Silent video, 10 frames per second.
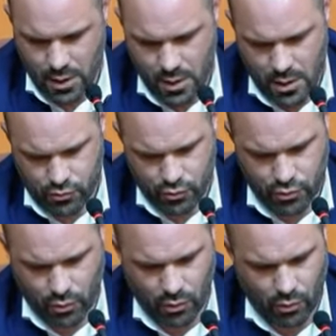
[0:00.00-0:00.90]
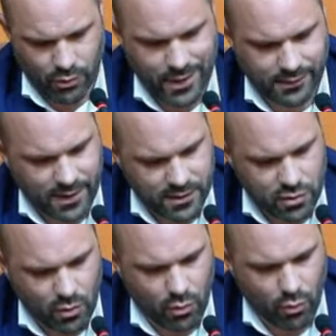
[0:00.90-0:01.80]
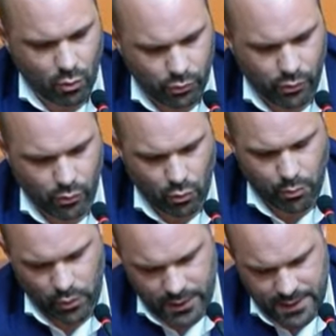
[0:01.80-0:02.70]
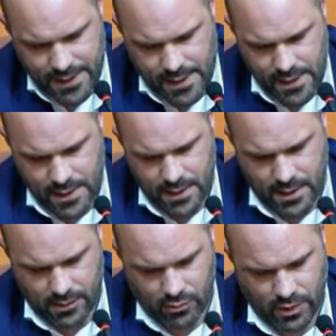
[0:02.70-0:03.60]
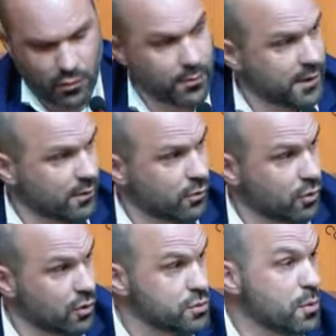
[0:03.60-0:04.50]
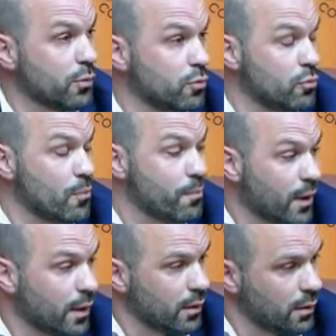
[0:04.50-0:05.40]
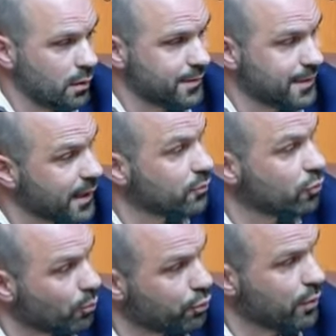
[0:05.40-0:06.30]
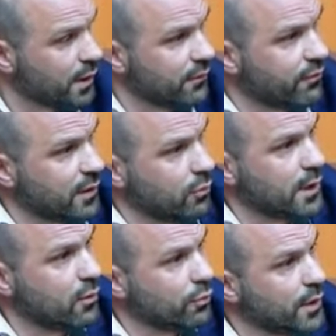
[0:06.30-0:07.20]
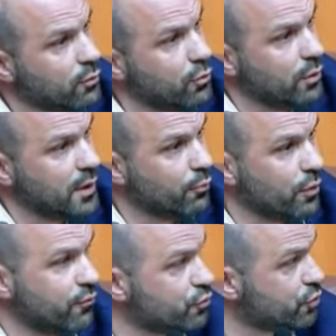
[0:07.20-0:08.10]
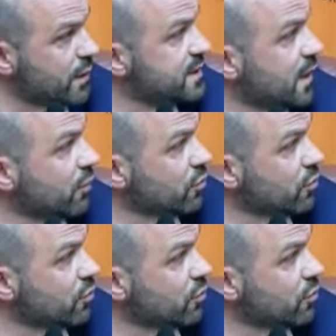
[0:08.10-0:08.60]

jusqu'aux dernières heures contre nos politiques et notamment en matière de transport, ne pas taire non plus les difficultés qu'on a eues d'un point de vue judiciaire dans ce